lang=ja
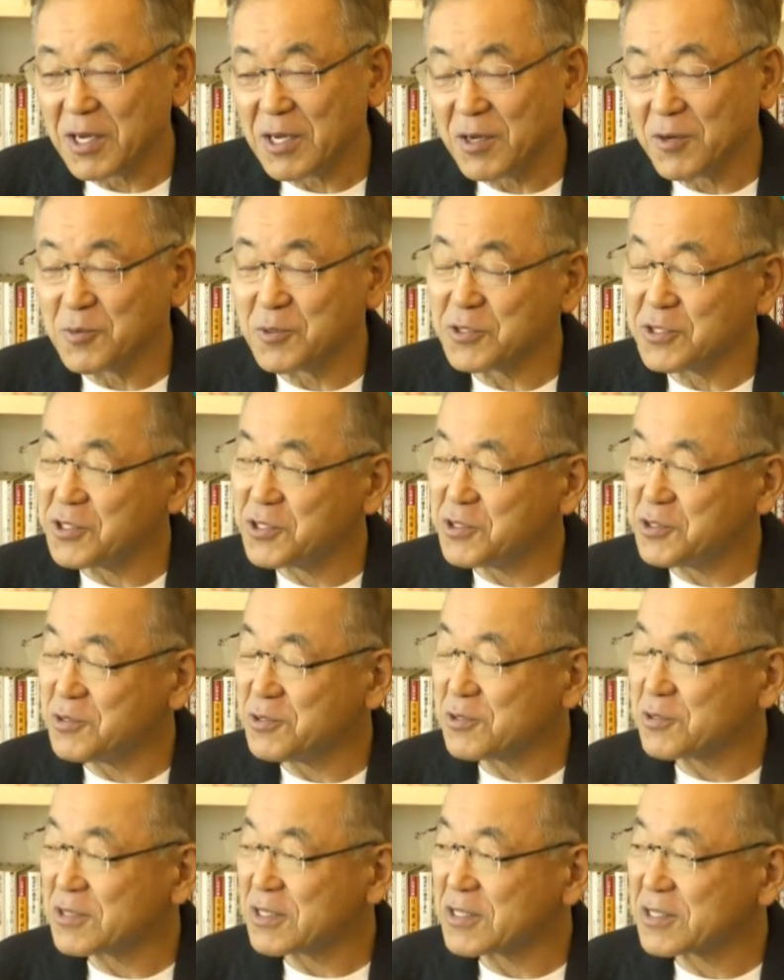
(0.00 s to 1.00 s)
主に
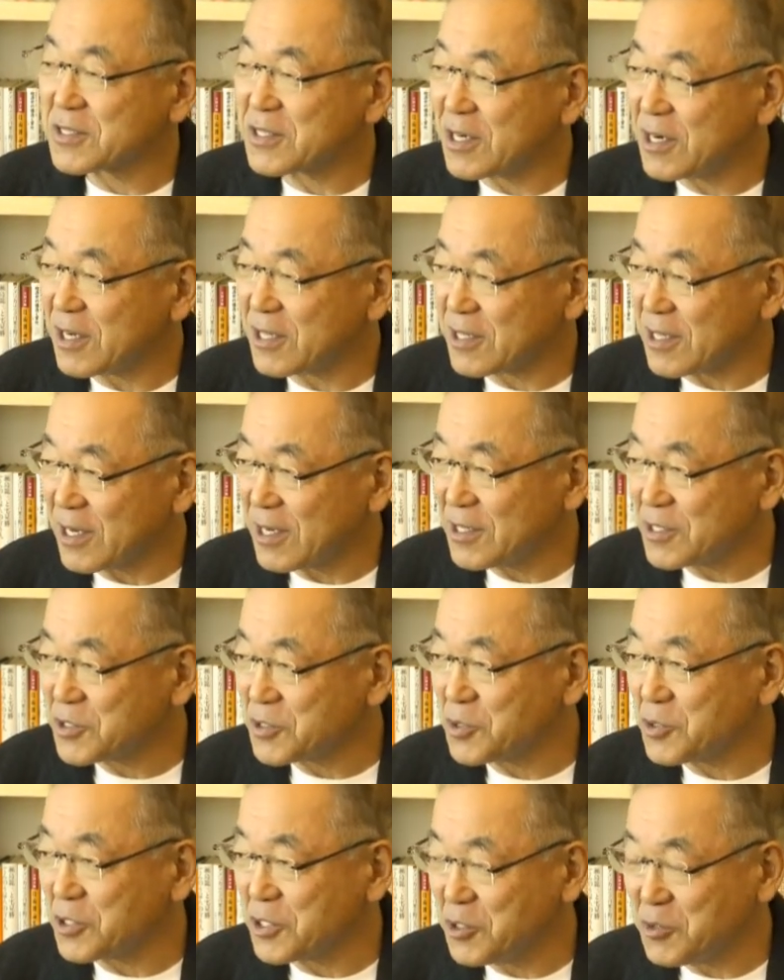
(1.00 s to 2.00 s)
中国で作られた
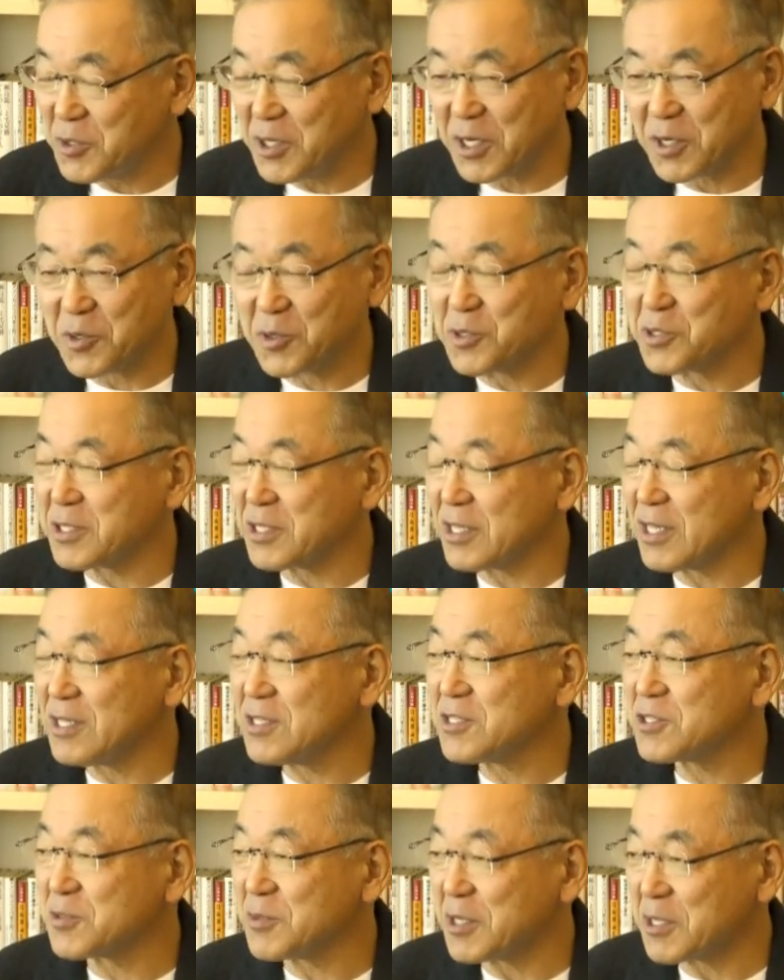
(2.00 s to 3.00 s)
商品はコンテナ
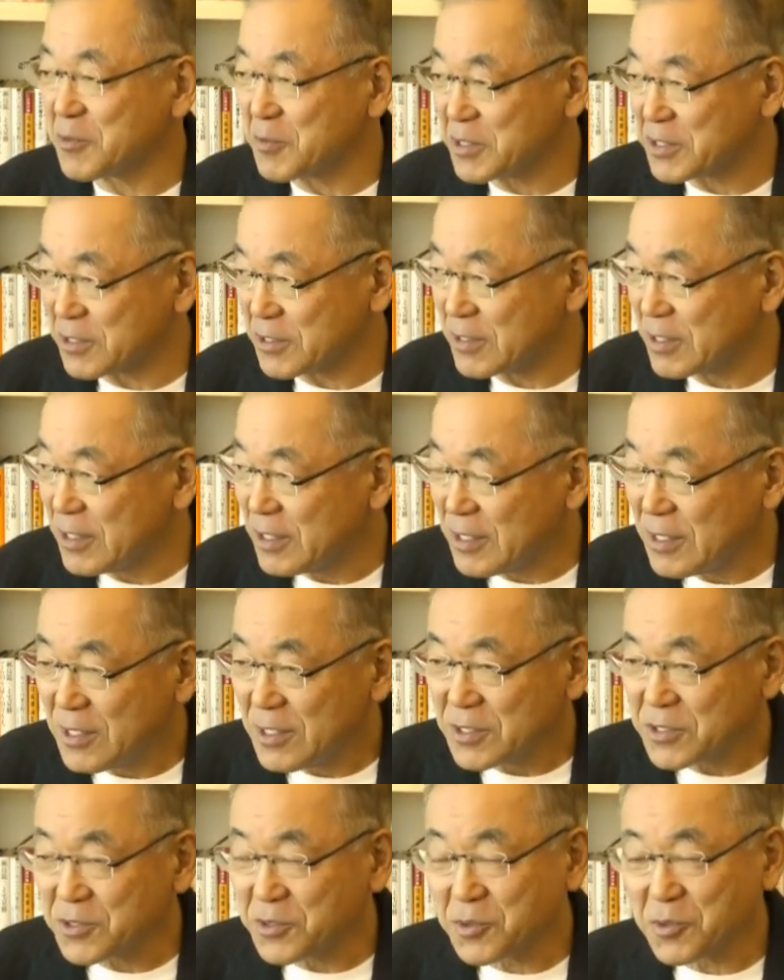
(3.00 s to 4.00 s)
に積まれます。
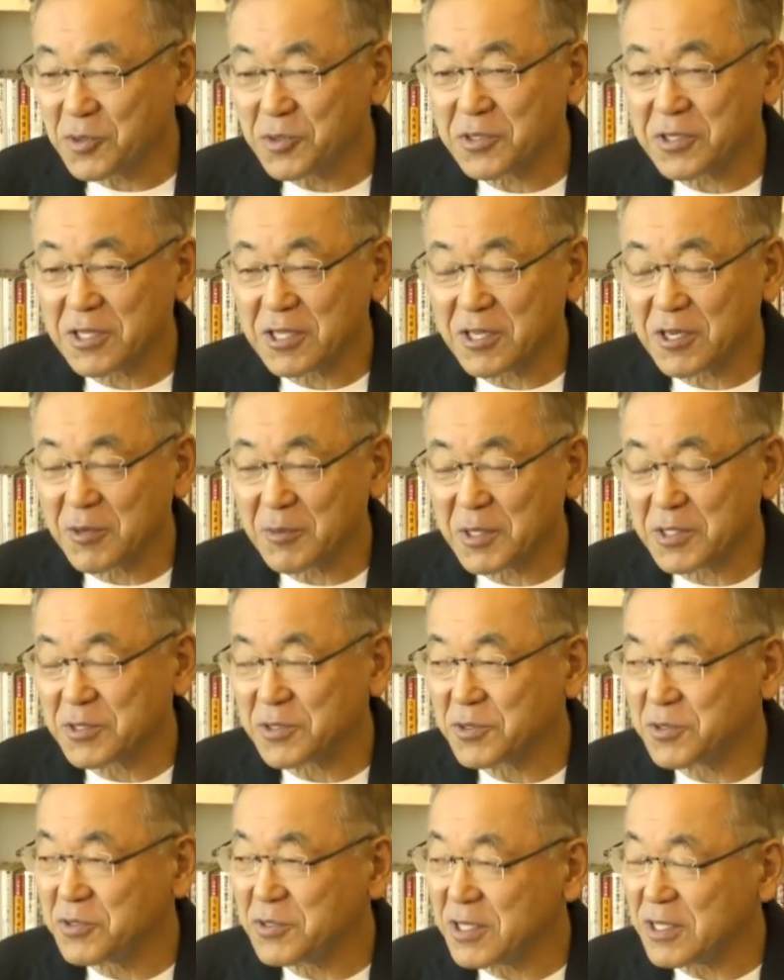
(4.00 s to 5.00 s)
そのコンテナはま
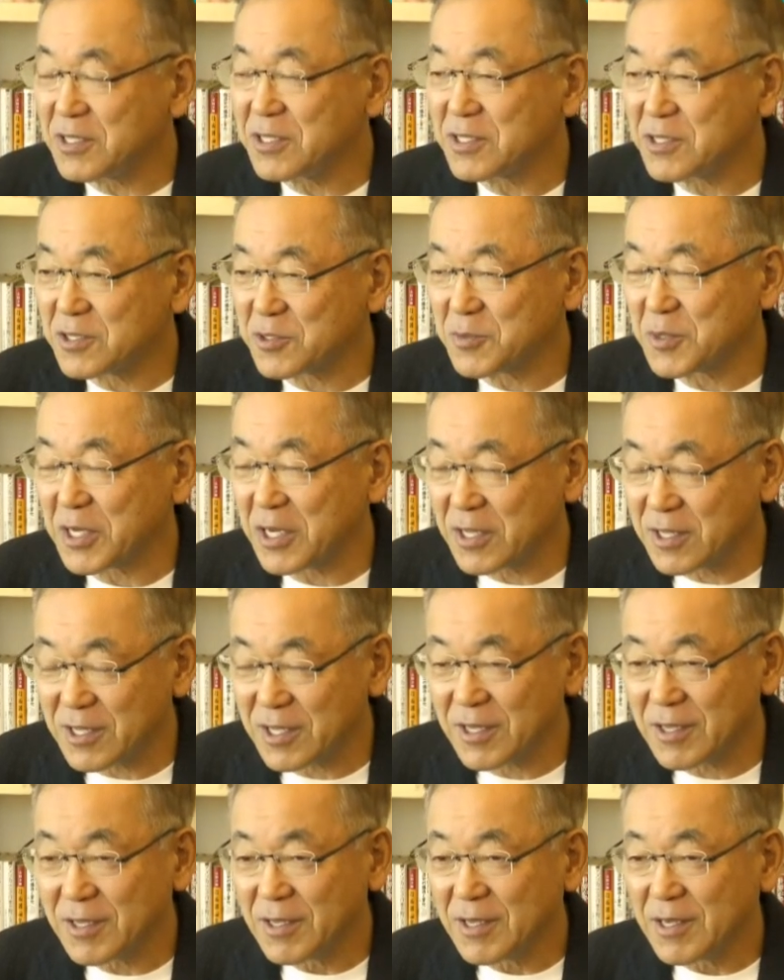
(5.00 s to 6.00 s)
ず船に積まれ
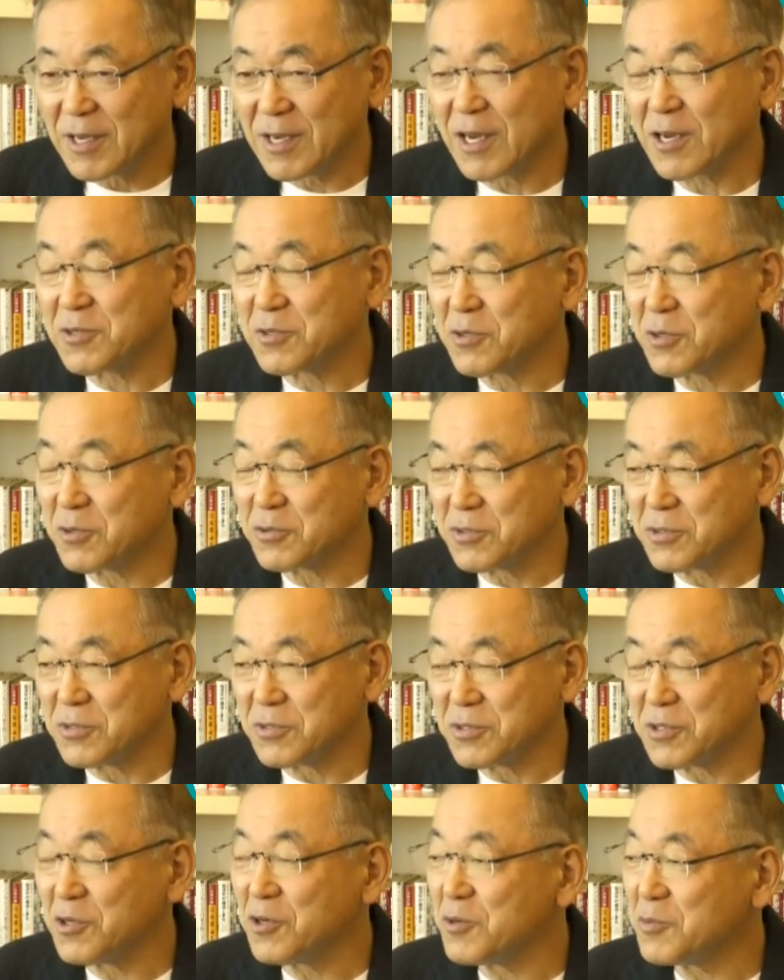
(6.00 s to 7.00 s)
て各
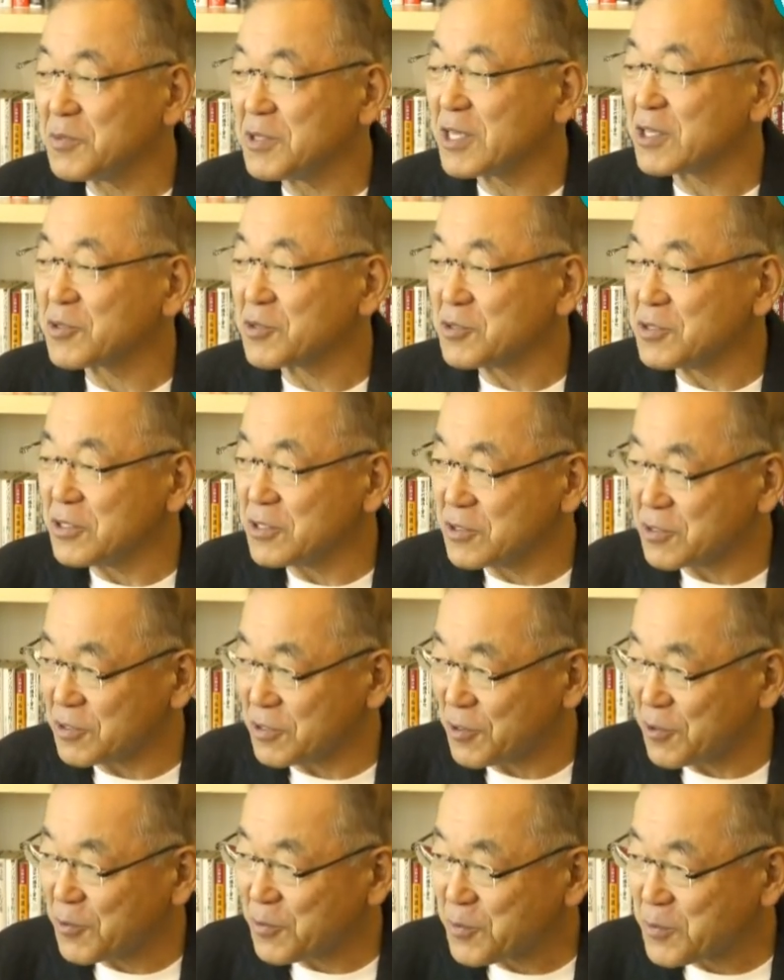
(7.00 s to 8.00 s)
国の港に行く
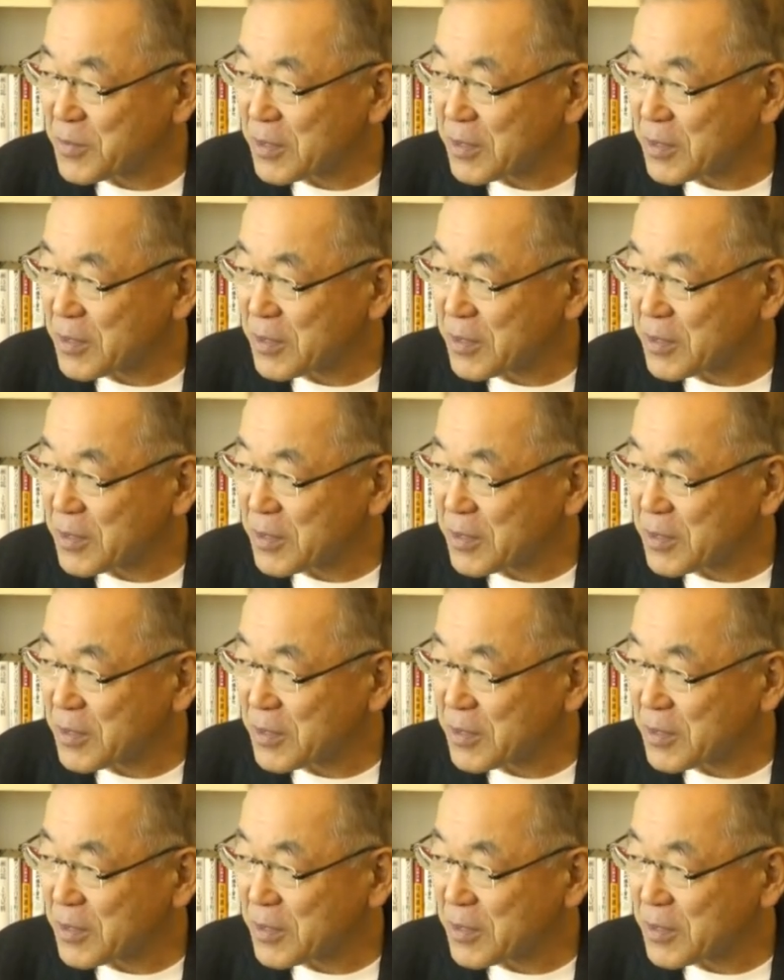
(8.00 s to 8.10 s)
と。